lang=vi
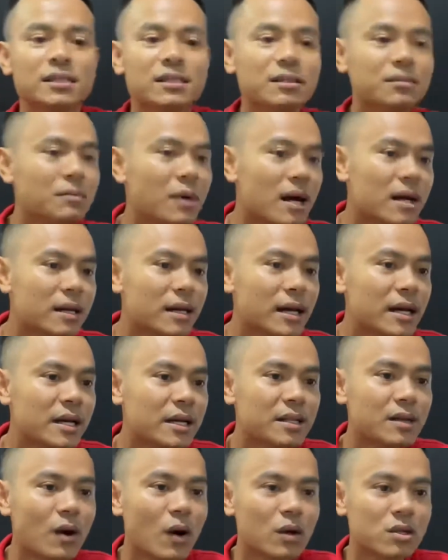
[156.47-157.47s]
hướng bắc
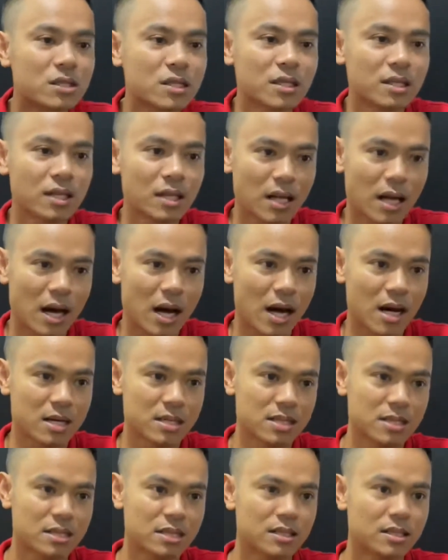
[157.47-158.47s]
đây đó chính
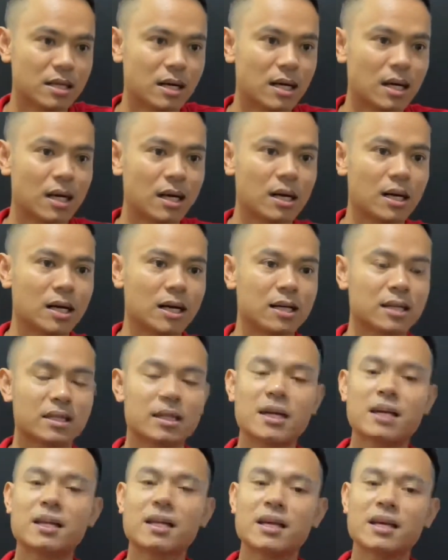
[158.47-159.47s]
là hướng uh,
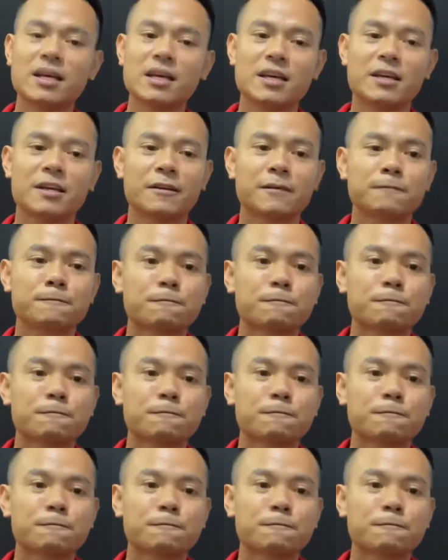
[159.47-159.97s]
thiên y